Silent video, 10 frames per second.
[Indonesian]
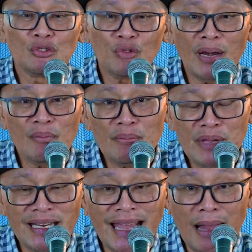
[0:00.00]
Tuhan
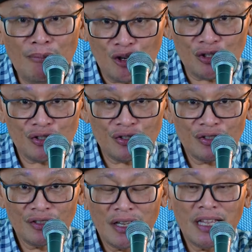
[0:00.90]
memilih
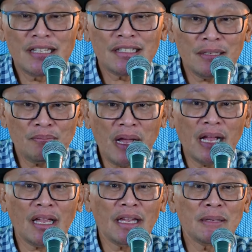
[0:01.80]
Amos
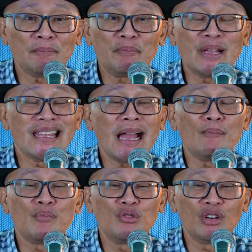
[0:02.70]
sebagai
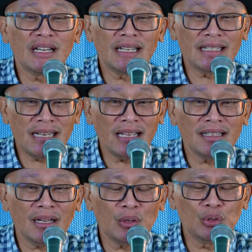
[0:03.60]
penyambung
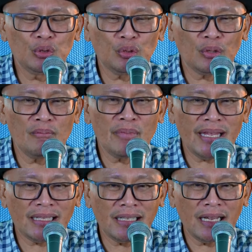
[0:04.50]
lidahnya untuk
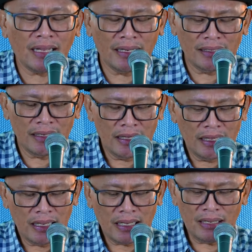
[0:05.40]
menyatakan
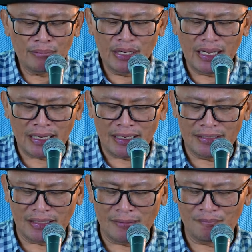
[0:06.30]

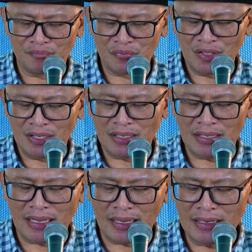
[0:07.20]
kebenarannya.
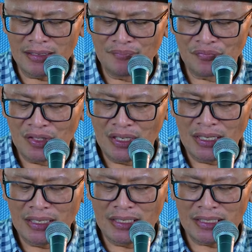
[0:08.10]
Ya kan?
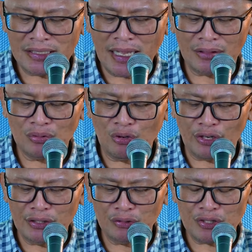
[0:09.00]
di 1
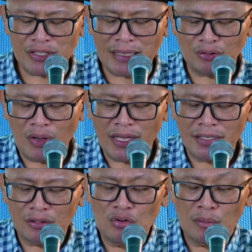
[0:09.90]
Korintus 1
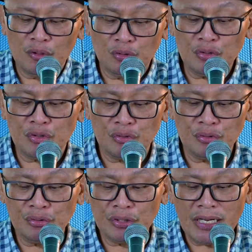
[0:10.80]
ayat
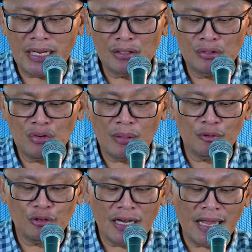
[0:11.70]
27 dan
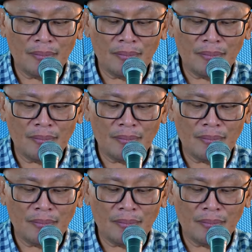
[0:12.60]
28